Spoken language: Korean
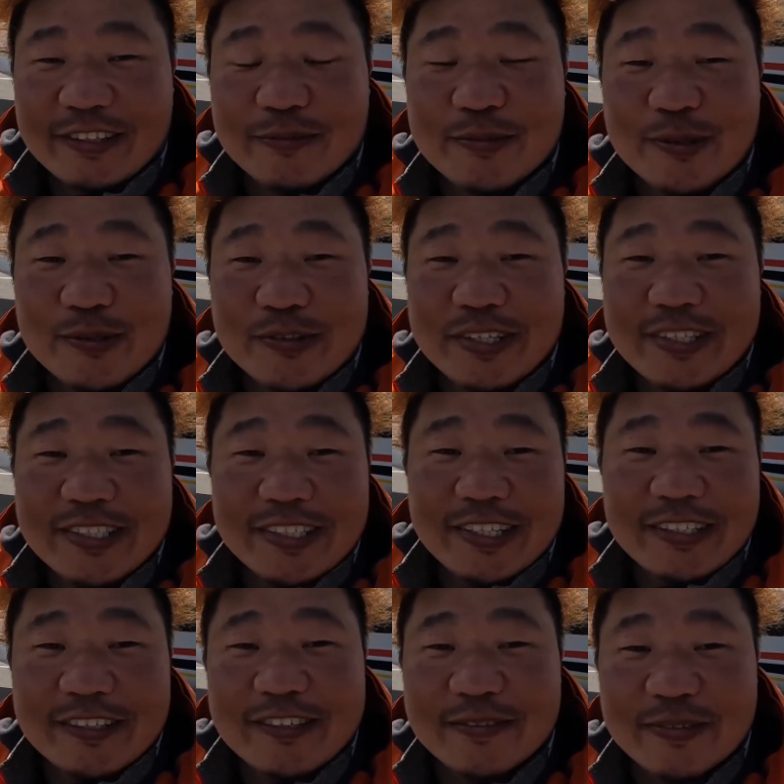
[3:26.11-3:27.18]
너무 소중한
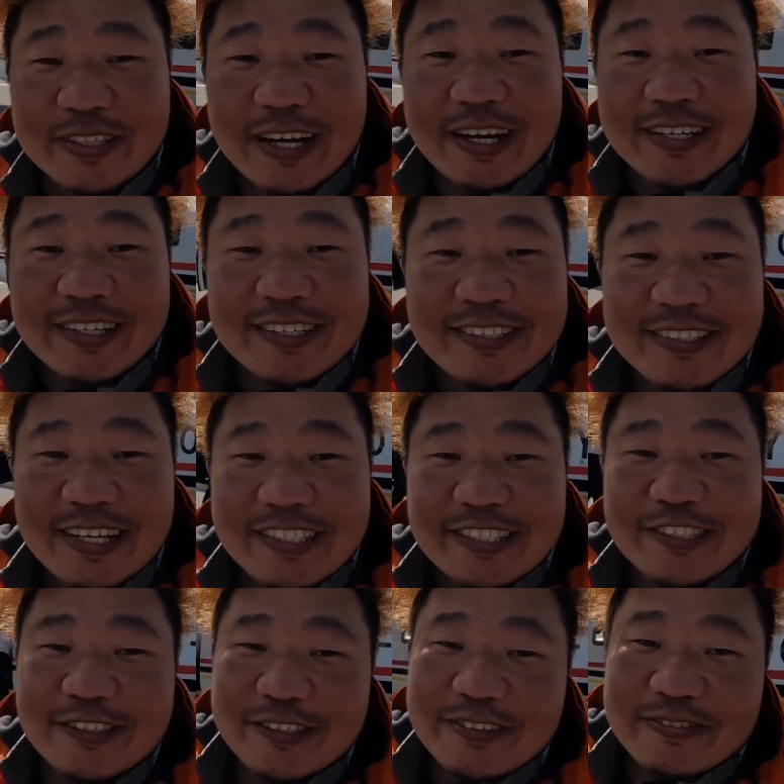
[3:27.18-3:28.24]
시간이었습니다
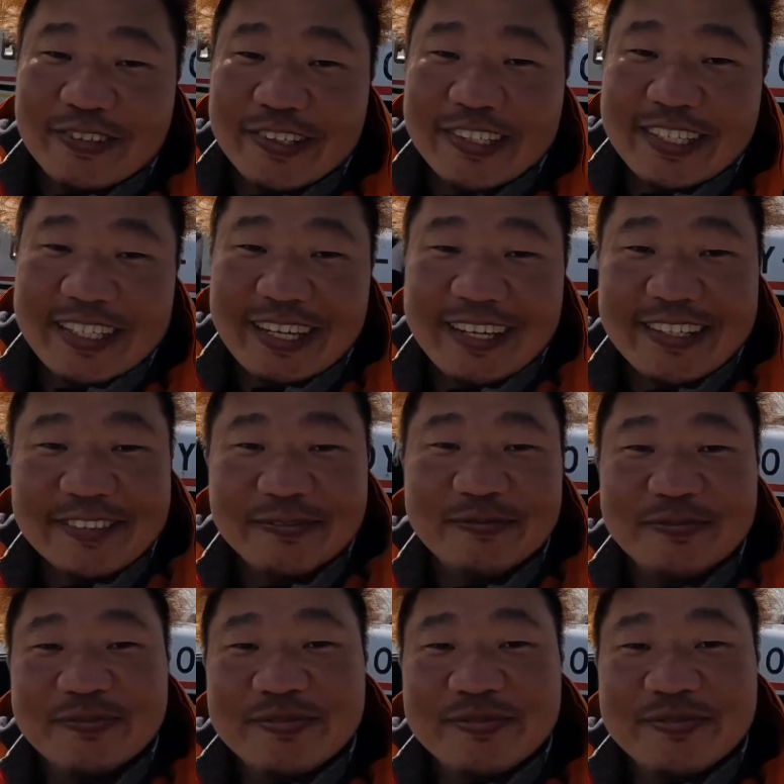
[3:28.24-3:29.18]
사진으로 보여드릴게요